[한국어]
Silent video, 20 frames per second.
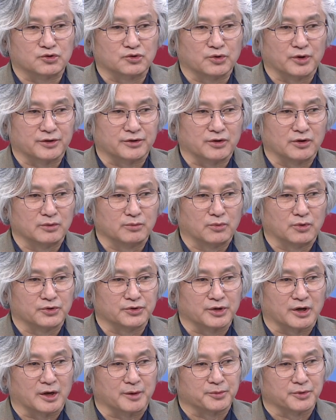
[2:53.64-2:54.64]
중요했던 건
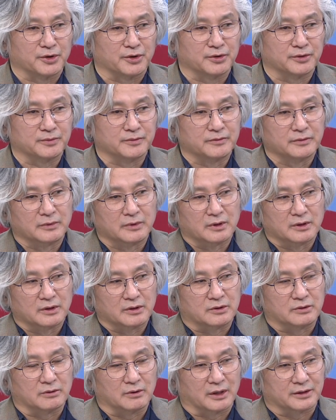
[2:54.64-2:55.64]
뭐냐 하면
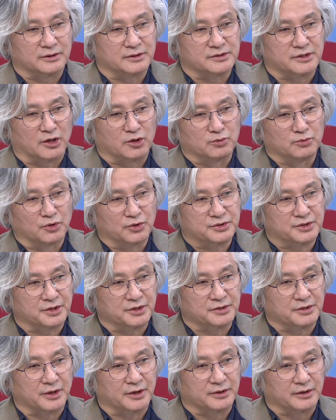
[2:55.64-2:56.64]
그와 같은 자유무역
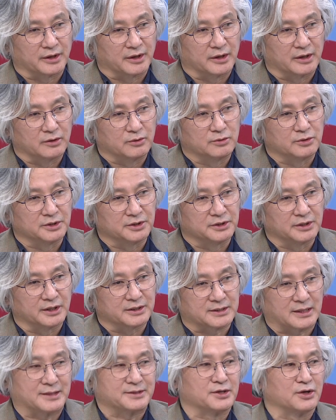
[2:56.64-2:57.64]
체제에 우리의
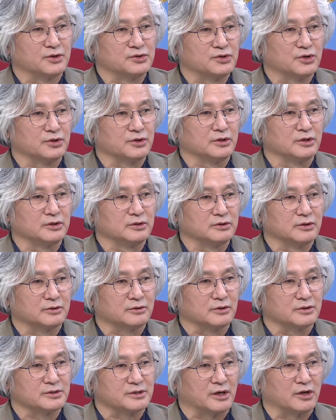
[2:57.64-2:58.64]
자생적인
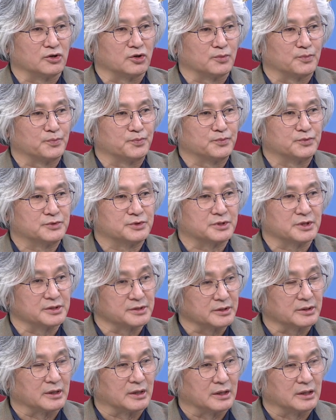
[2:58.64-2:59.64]
어떤 산업
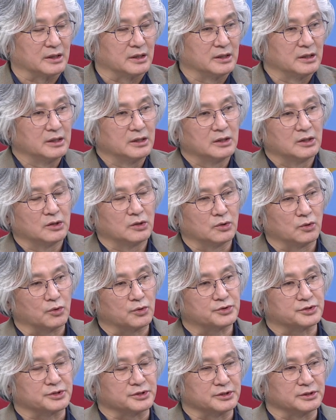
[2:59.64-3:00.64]
체제가 네.
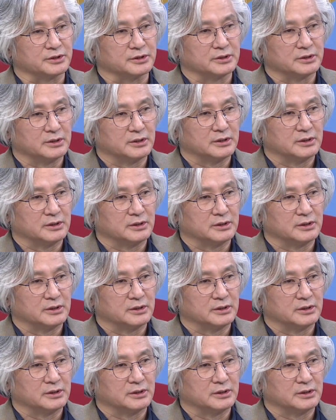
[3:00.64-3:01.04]
혹시